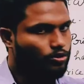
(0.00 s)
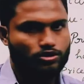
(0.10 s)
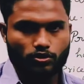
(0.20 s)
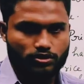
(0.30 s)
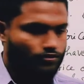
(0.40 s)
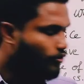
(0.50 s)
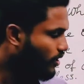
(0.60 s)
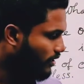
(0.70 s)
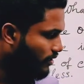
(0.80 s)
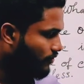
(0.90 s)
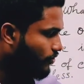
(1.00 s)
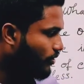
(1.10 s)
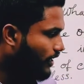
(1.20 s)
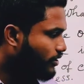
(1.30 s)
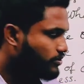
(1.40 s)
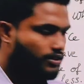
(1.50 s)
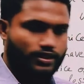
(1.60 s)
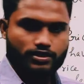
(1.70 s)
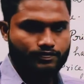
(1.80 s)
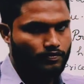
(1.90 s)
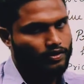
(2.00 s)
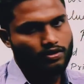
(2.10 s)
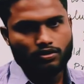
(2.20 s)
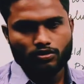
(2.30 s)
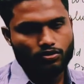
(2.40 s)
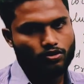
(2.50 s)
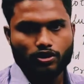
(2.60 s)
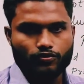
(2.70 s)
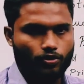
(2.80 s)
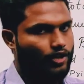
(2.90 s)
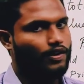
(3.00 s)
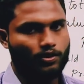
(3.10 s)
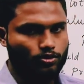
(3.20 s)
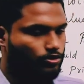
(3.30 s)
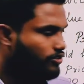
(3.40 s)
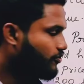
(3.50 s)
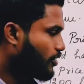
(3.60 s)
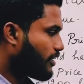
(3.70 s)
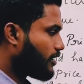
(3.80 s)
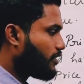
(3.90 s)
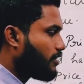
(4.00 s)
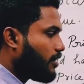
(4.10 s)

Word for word: டூ தௌசண்ட் ஃபோர் ஹண்ட்ரட் ஃபோர் இன்ட்டு சிக்ஸ் டுவெண்ட்டி ஃபோர் ஓகேவா டூ தௌசண்ட் ஃபோர் ஹண்ட்ரட்